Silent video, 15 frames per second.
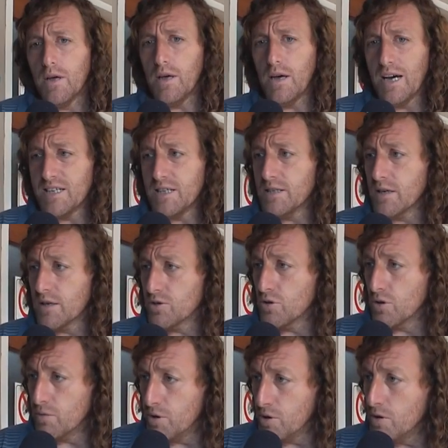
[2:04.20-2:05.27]
Eh, allí se
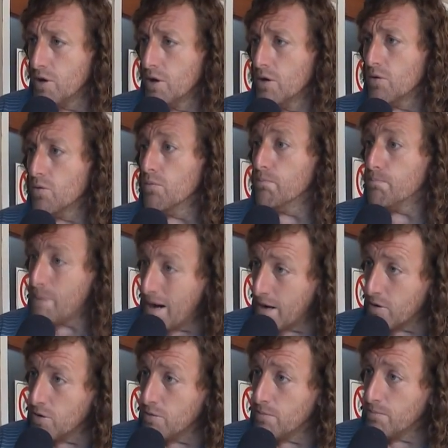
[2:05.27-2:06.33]
resolvió un
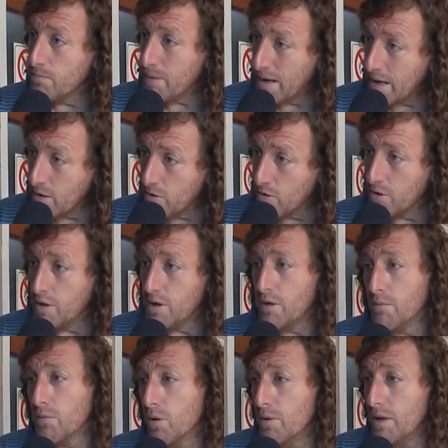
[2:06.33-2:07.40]
paro para hoy
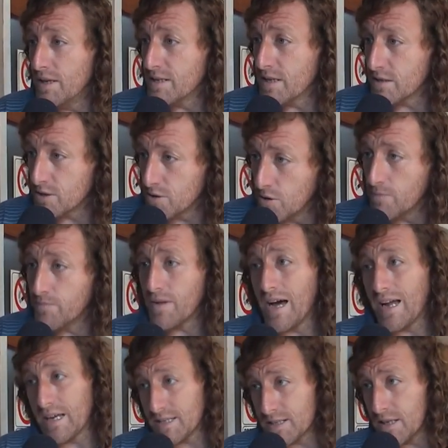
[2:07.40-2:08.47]
y movilización
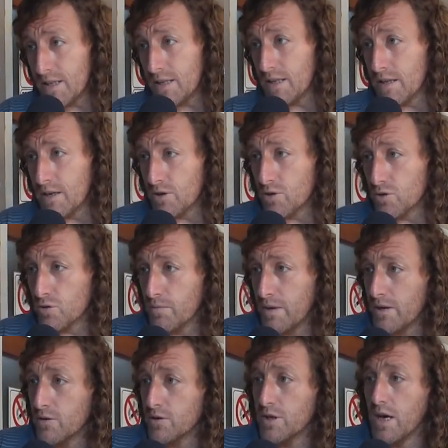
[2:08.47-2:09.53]
a la sede de Derechos
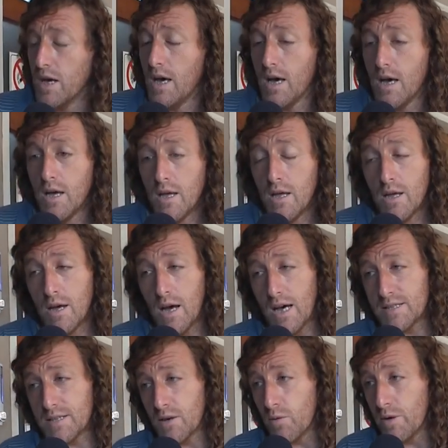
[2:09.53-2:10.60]
Humanos a,
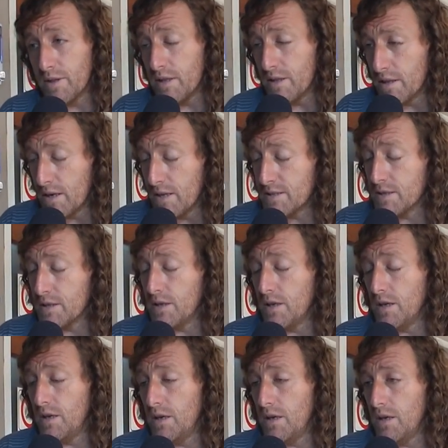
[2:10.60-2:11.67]
53
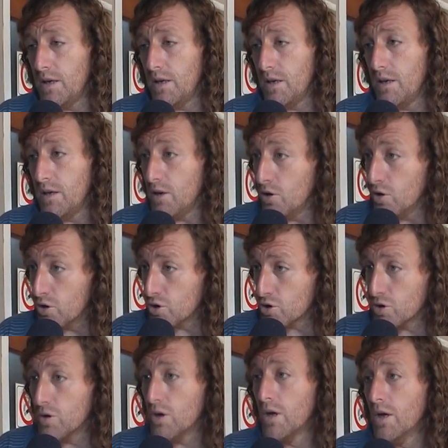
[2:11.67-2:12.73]
y,
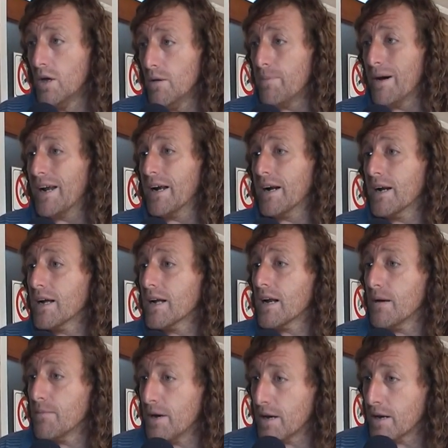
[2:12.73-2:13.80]
8 para
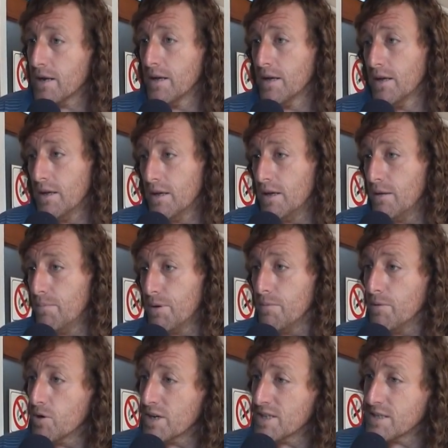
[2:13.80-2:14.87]
reclamar eh,
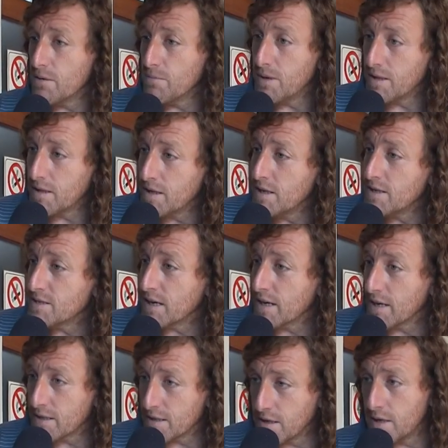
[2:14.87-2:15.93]
primero que se investigue y se
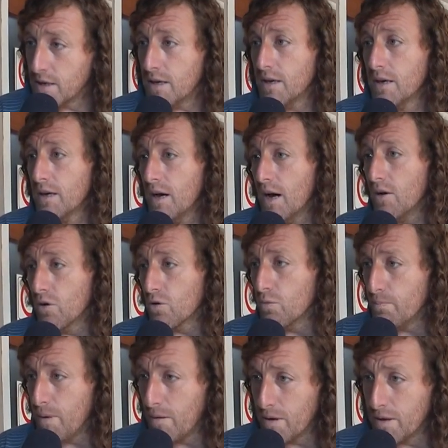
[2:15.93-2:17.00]
castigue a los
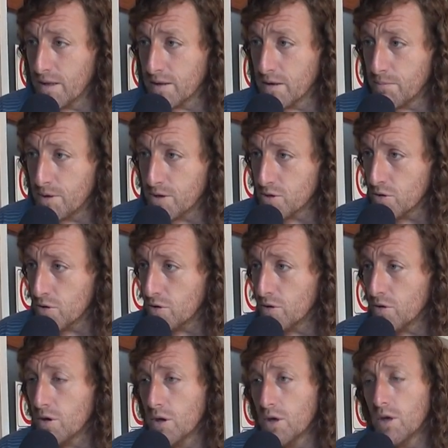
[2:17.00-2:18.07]
culpables de este
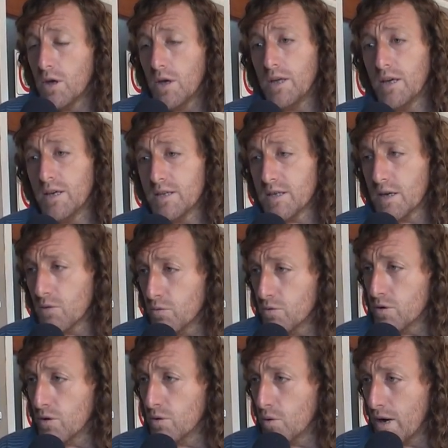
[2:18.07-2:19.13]
episodio y en
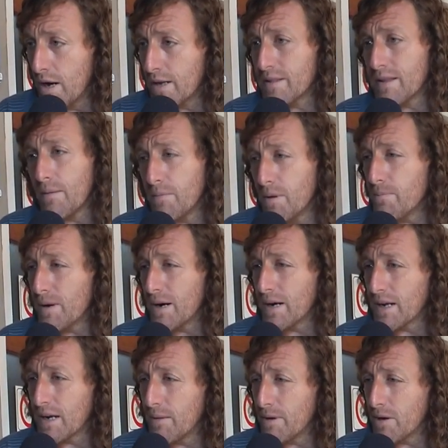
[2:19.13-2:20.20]
segundo lugar también para
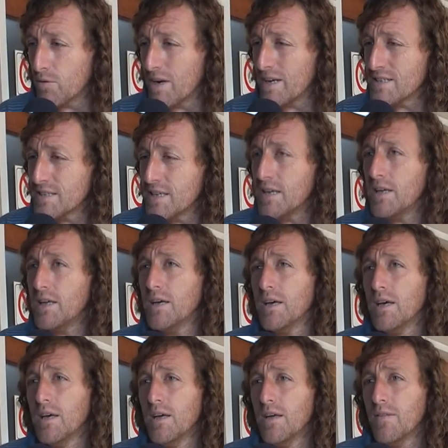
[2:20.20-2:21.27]
reclamar una
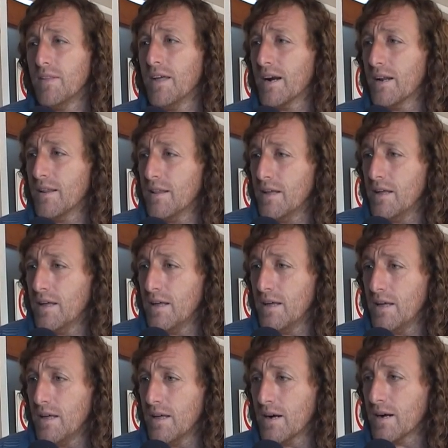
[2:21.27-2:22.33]
serie
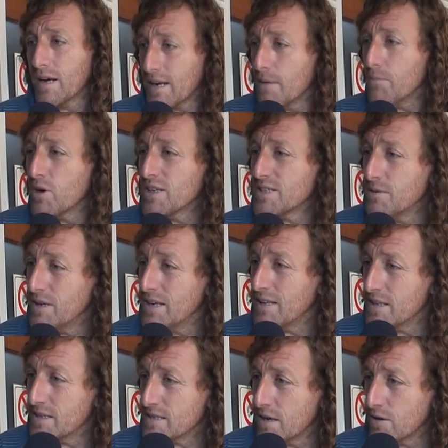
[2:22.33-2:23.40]
de, reclamos que se
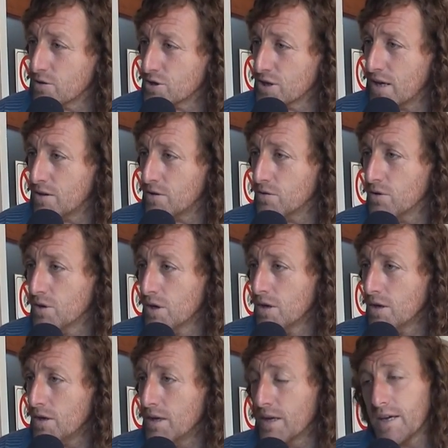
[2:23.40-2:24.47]
venían desarrollando
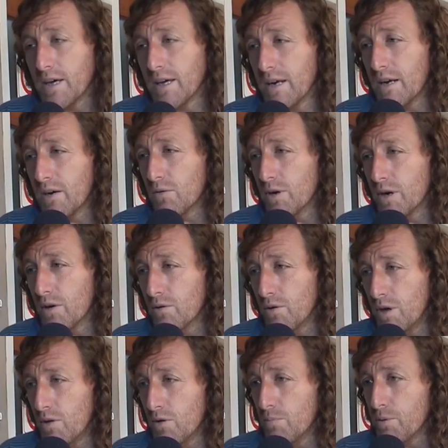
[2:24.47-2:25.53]
y que no eran
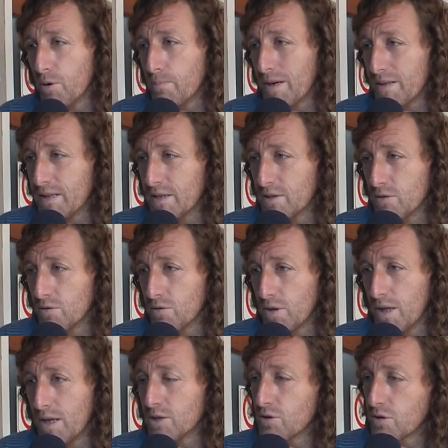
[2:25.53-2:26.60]
oídos por parte de las
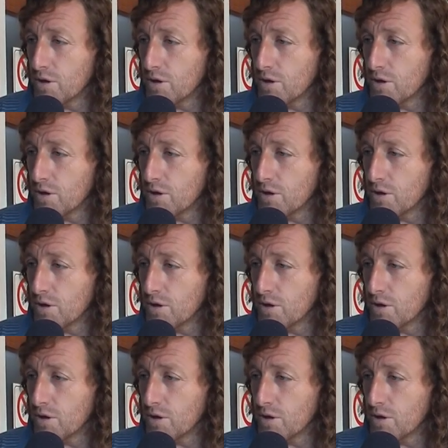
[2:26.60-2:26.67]
autoridades.